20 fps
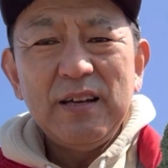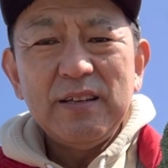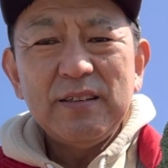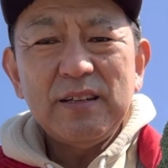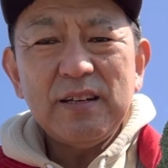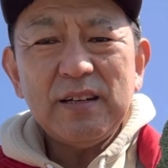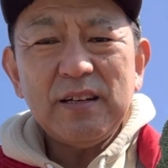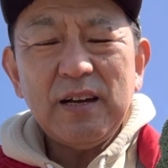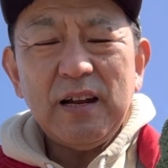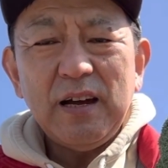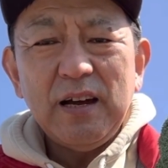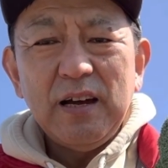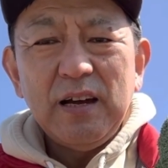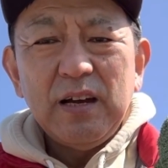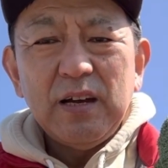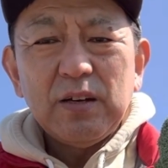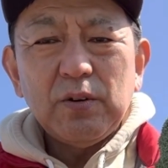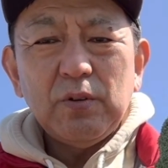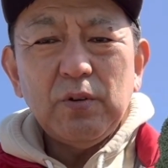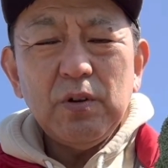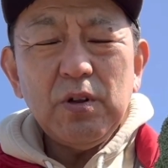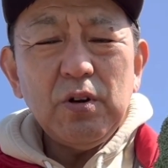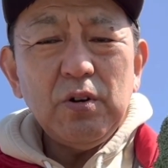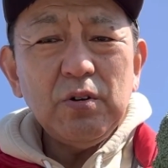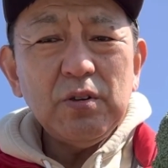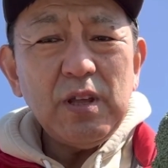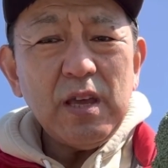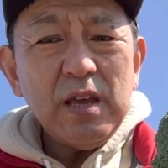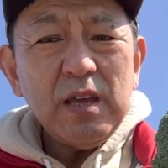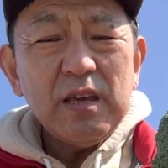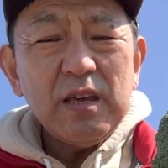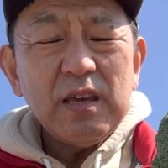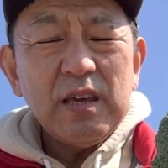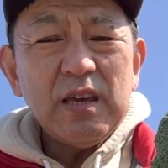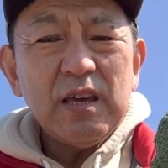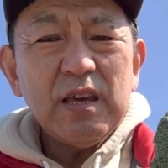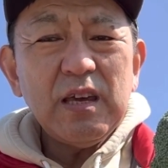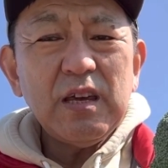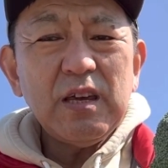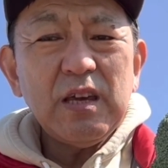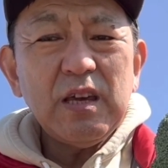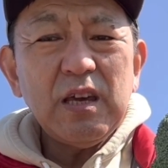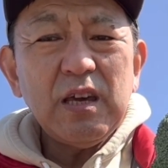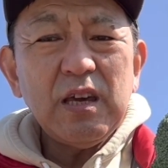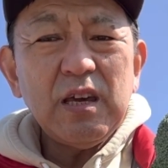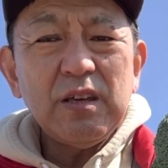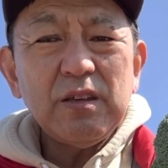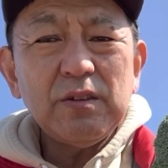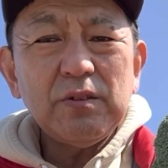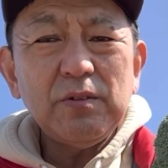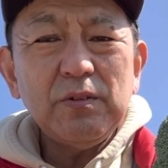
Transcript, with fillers: だから、これをね、えー、